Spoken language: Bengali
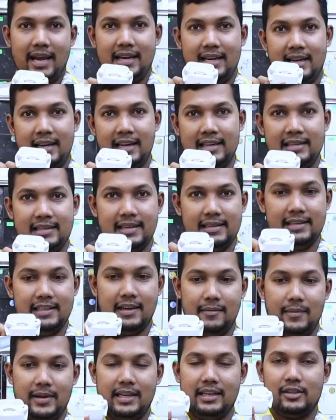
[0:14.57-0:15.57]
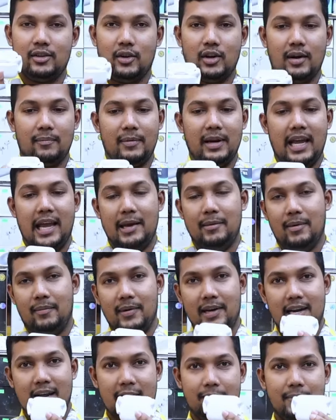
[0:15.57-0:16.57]
ম্যাগনেটিক সিস্টেম এটা যখন আপনি
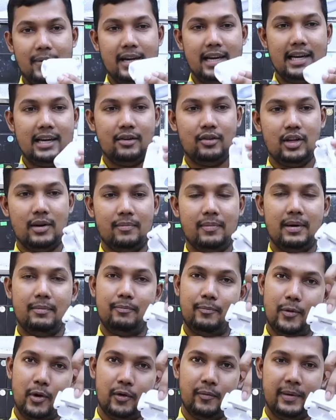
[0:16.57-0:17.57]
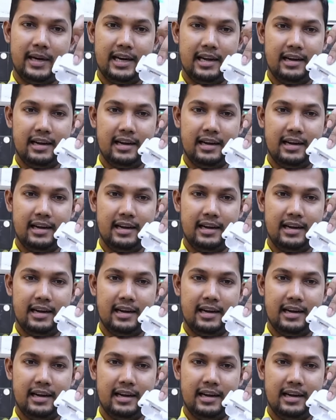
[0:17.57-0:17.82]
এইভাবে রাখবেন এটা কিন্তু আপনার পড়বে